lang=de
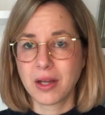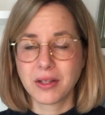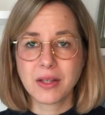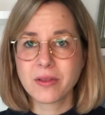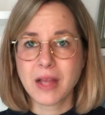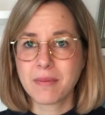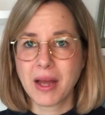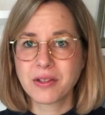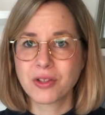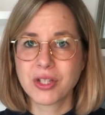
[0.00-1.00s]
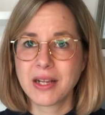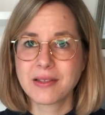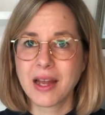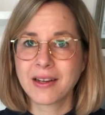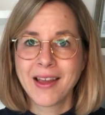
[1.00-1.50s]
äh, Jesus an manchen
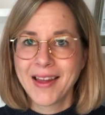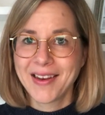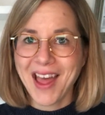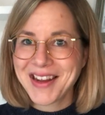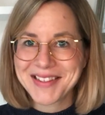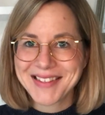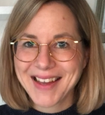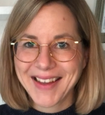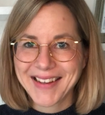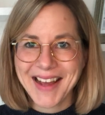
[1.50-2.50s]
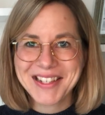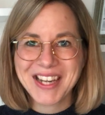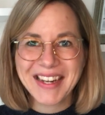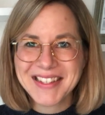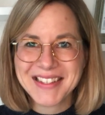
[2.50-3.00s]
Stellen sagt, nein, es, äh, da
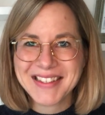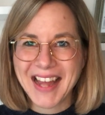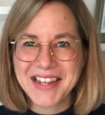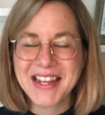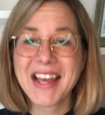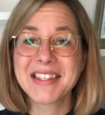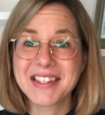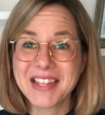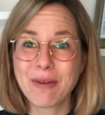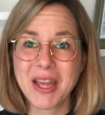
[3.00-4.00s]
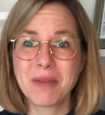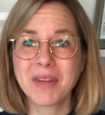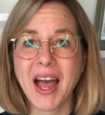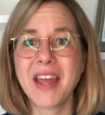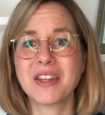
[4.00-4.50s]
ist schreckliches Leid da, es ist aber
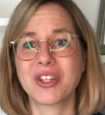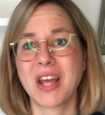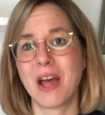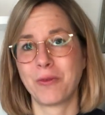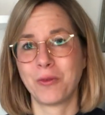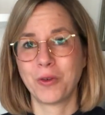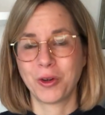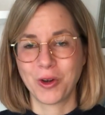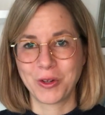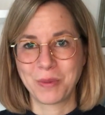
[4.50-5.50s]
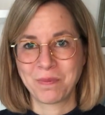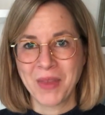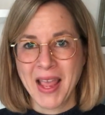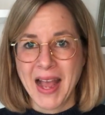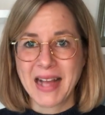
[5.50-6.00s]
eben keine Strafe von Gott.
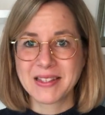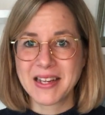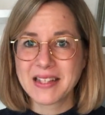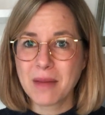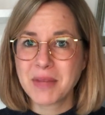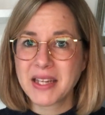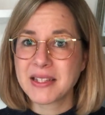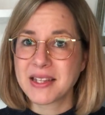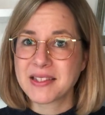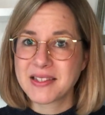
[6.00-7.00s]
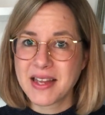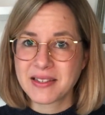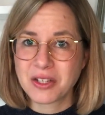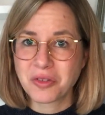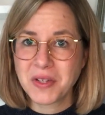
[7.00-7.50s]
Also deshalb denke ich, dass es sehr,
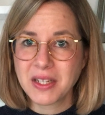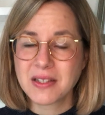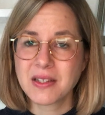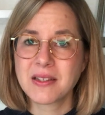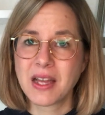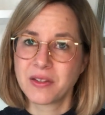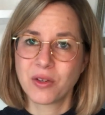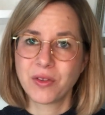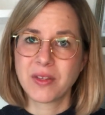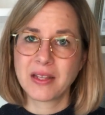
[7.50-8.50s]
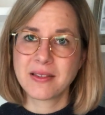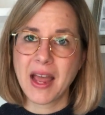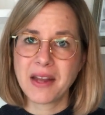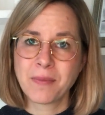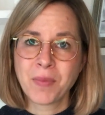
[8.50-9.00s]
sehr schwierig ist, das in unserer
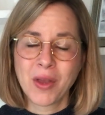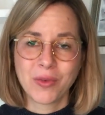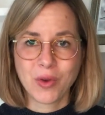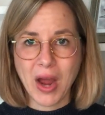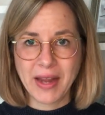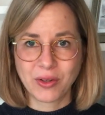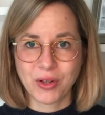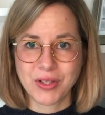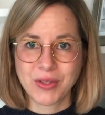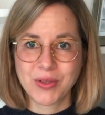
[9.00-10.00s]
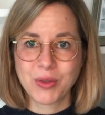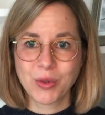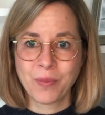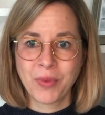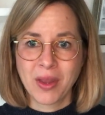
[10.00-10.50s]
Zeit so eindeutig
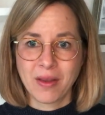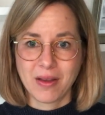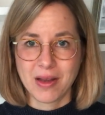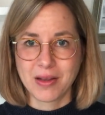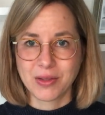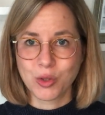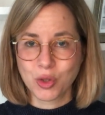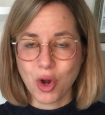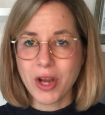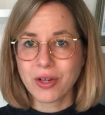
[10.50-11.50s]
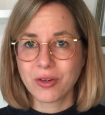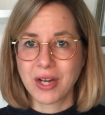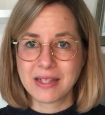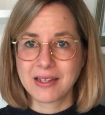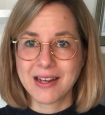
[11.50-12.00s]
zu, äh, zu deuten und
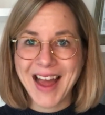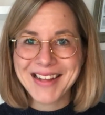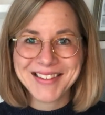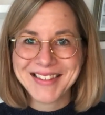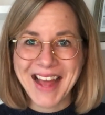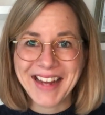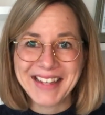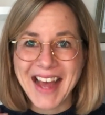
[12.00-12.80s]
ganz klar zu sagen,